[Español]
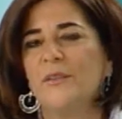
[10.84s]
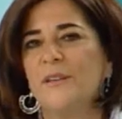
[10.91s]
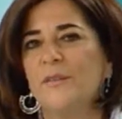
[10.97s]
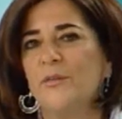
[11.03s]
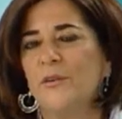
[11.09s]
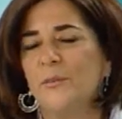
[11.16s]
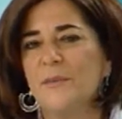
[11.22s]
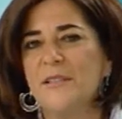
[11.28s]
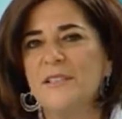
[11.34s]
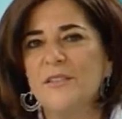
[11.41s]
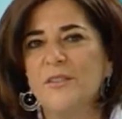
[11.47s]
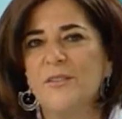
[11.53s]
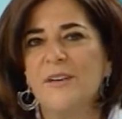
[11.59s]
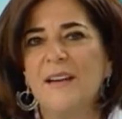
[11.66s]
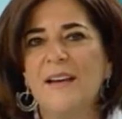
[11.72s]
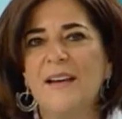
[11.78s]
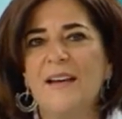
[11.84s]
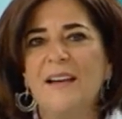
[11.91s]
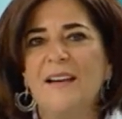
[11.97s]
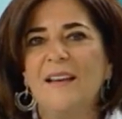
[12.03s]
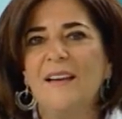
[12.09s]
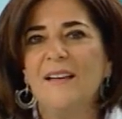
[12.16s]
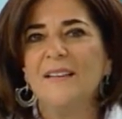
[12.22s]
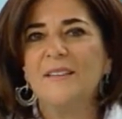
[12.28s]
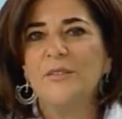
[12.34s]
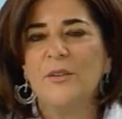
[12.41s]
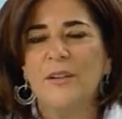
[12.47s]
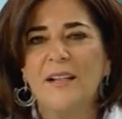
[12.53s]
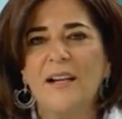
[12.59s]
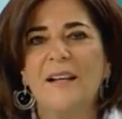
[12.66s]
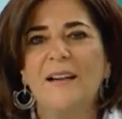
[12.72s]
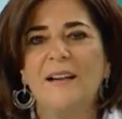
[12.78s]
de formación. La Dirección
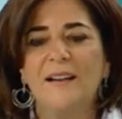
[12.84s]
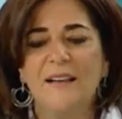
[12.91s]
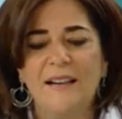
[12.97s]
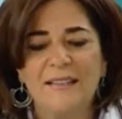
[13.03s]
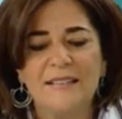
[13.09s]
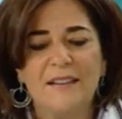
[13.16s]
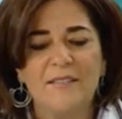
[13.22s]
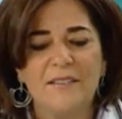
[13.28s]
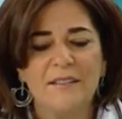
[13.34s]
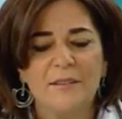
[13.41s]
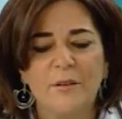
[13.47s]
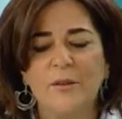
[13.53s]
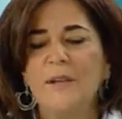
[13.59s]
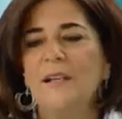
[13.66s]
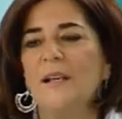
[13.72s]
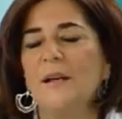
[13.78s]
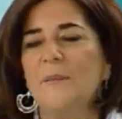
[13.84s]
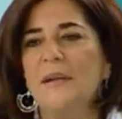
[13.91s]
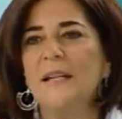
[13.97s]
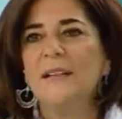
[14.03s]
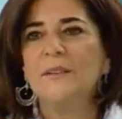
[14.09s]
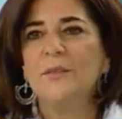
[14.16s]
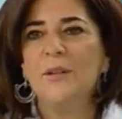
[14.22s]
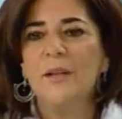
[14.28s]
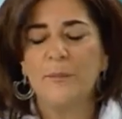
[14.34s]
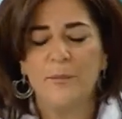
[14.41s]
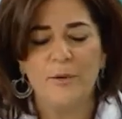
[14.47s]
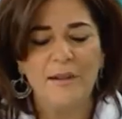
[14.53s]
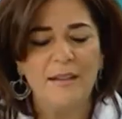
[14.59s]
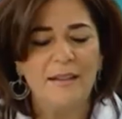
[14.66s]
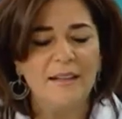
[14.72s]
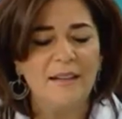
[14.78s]
General establece los lineamientos, la
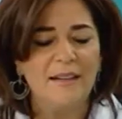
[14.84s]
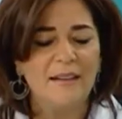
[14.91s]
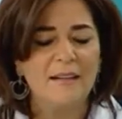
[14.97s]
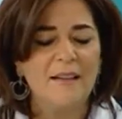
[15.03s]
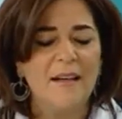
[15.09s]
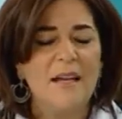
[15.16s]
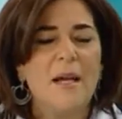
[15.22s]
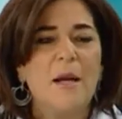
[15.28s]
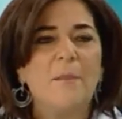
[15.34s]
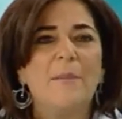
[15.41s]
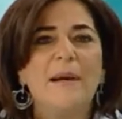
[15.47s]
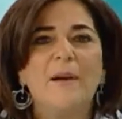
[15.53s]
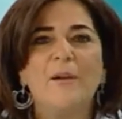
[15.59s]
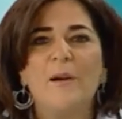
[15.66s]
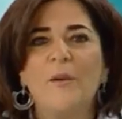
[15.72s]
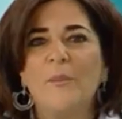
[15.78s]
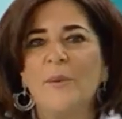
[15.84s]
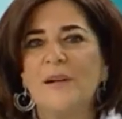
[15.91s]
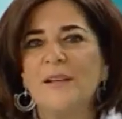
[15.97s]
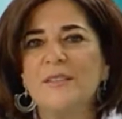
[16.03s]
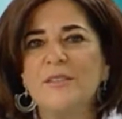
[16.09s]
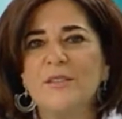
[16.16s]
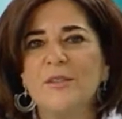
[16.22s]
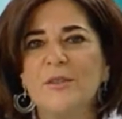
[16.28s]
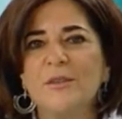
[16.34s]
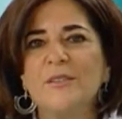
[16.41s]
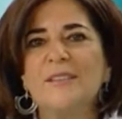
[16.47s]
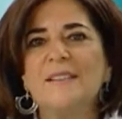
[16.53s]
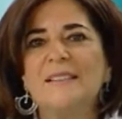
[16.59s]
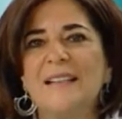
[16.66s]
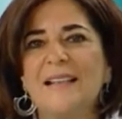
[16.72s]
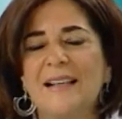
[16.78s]
política, pero la operación
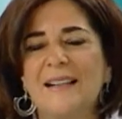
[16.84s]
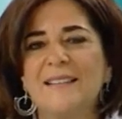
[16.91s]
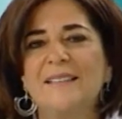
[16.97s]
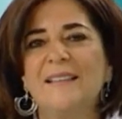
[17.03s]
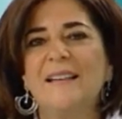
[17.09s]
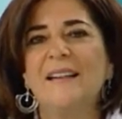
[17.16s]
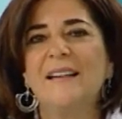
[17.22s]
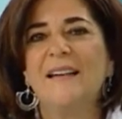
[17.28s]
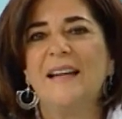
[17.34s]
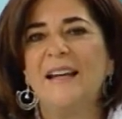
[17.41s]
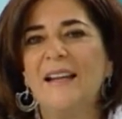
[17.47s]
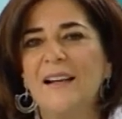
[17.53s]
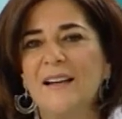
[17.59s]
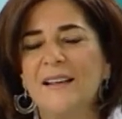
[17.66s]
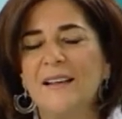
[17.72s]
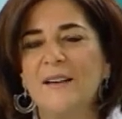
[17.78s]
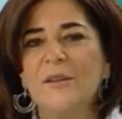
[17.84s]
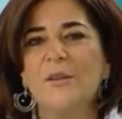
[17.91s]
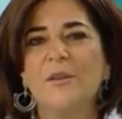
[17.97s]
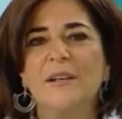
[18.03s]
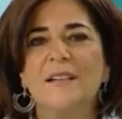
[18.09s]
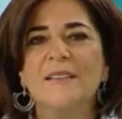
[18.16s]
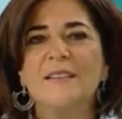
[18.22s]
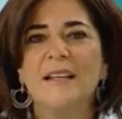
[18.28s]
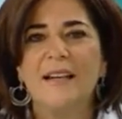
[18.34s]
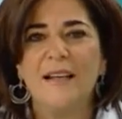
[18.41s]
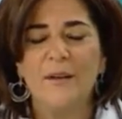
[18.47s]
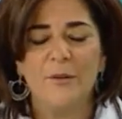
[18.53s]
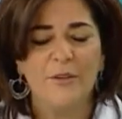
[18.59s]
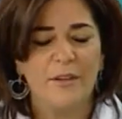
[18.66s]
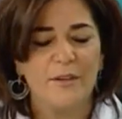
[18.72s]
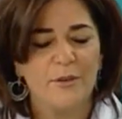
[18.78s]
se hace en las regiones, en
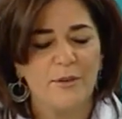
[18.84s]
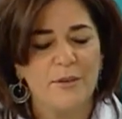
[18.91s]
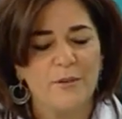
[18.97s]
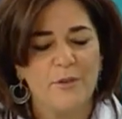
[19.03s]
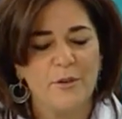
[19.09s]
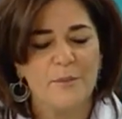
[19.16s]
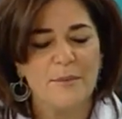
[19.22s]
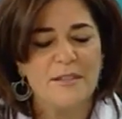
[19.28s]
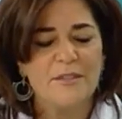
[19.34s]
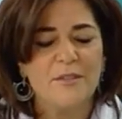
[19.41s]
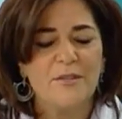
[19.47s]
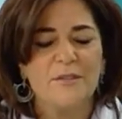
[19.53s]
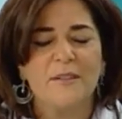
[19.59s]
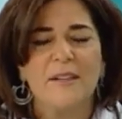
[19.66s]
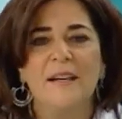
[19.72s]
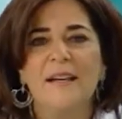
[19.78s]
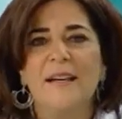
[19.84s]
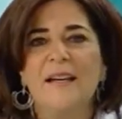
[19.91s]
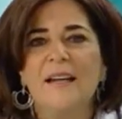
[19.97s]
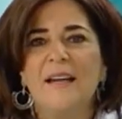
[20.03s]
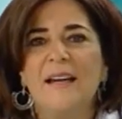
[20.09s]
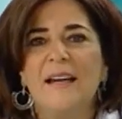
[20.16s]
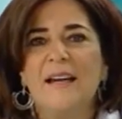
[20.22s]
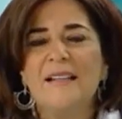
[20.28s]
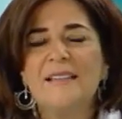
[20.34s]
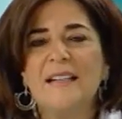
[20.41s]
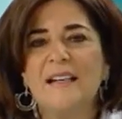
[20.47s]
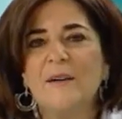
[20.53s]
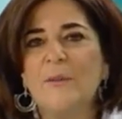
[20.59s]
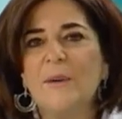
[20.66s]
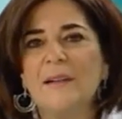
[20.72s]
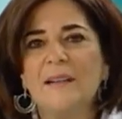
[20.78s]
los centros de formación. El
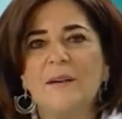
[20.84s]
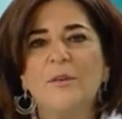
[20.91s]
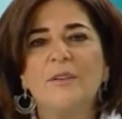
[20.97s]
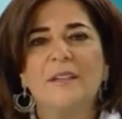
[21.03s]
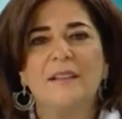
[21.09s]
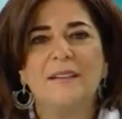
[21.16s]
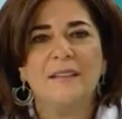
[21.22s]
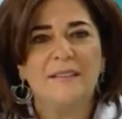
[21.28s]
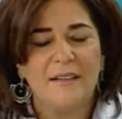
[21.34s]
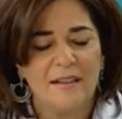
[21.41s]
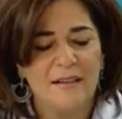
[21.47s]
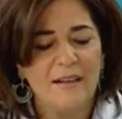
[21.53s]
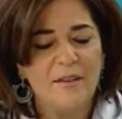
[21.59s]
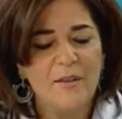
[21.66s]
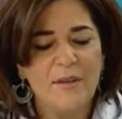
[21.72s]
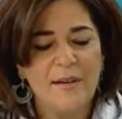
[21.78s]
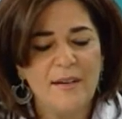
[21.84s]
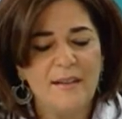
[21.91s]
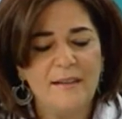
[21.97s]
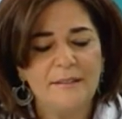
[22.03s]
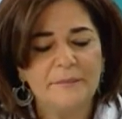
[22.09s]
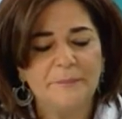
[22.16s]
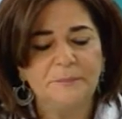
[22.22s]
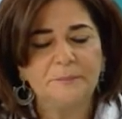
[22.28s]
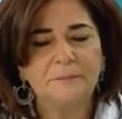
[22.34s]
SENA cuenta con 33 regionales